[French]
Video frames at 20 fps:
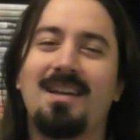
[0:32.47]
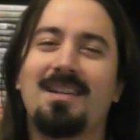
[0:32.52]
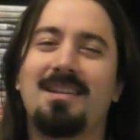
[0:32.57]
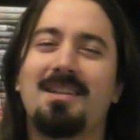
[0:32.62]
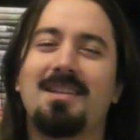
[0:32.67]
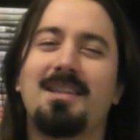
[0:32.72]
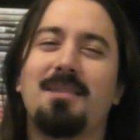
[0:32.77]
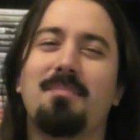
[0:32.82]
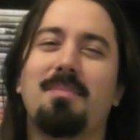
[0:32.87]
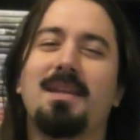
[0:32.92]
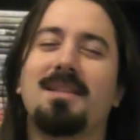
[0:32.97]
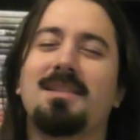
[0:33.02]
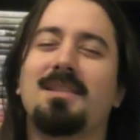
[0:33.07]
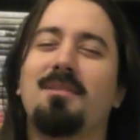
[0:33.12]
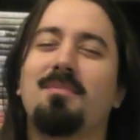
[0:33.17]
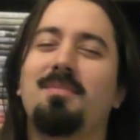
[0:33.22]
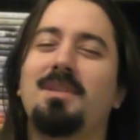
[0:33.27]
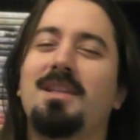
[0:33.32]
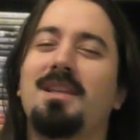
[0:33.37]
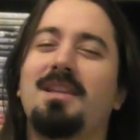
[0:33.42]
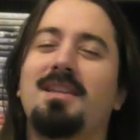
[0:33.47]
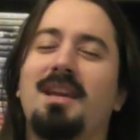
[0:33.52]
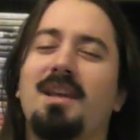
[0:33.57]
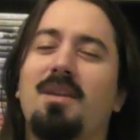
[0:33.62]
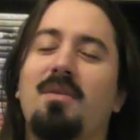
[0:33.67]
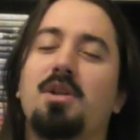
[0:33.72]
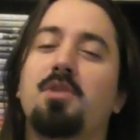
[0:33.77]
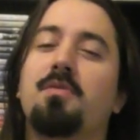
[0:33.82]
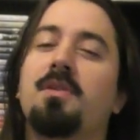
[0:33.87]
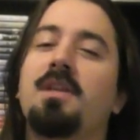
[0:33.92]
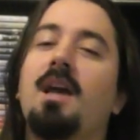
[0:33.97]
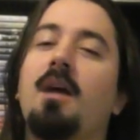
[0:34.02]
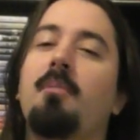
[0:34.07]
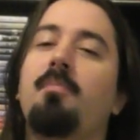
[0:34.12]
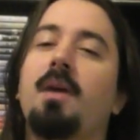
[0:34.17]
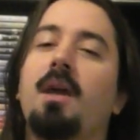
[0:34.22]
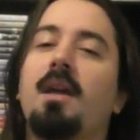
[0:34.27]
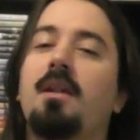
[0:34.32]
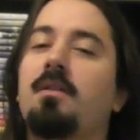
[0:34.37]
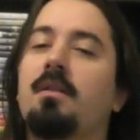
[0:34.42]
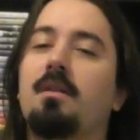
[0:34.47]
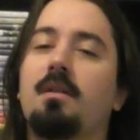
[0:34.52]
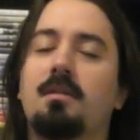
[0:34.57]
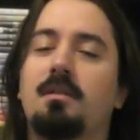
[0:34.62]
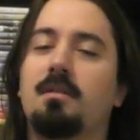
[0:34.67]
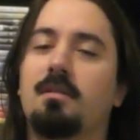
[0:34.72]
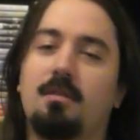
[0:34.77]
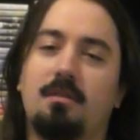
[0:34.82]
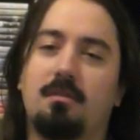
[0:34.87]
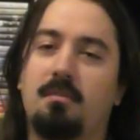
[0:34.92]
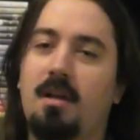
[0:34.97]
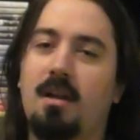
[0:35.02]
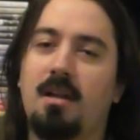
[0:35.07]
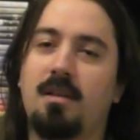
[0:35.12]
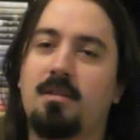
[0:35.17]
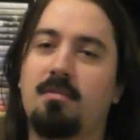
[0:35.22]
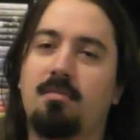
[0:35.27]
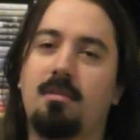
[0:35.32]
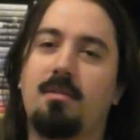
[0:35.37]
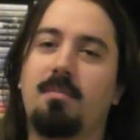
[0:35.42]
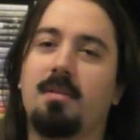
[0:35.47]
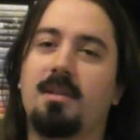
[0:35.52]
Je ne sais pas, c'est un petit détail, quoi. Je vais dire Péridote par la suite,